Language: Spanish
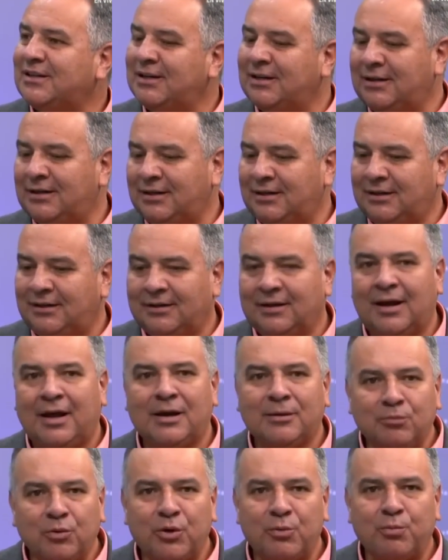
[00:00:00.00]
eh,
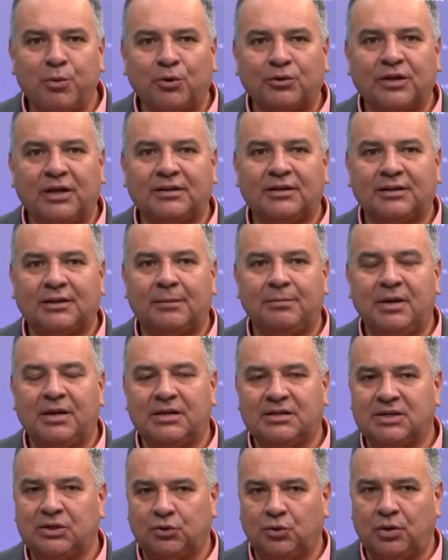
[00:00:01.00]
es muy importante también
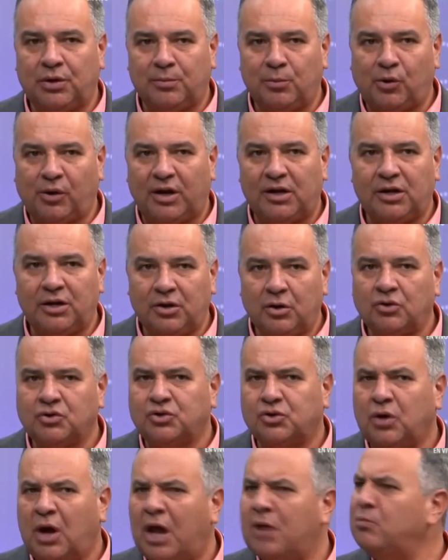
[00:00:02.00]
ese turismo
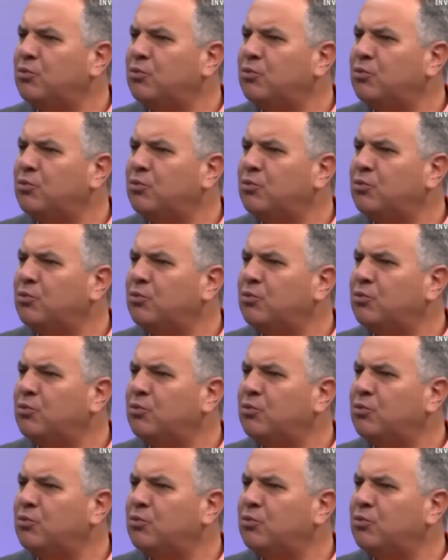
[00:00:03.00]
religioso. Hay